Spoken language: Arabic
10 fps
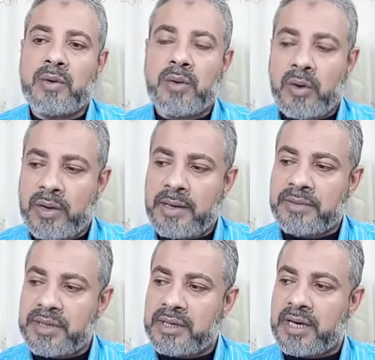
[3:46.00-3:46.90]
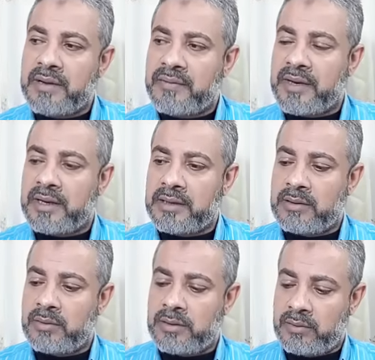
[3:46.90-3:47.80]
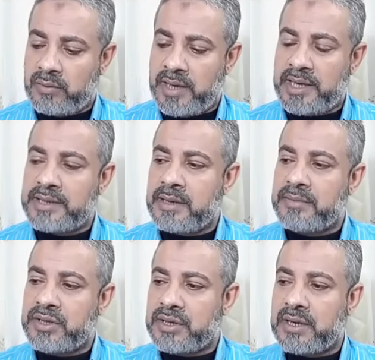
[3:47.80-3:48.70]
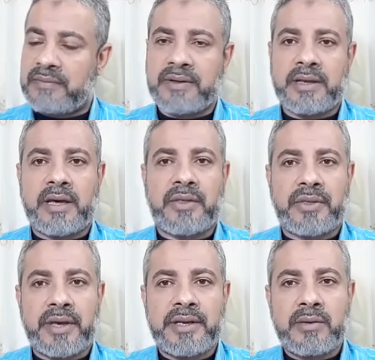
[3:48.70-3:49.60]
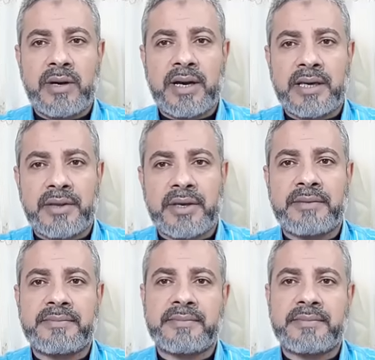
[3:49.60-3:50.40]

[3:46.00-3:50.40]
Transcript: وهو يمشي خلف الواحد يمشي خلف الثاني وهكذا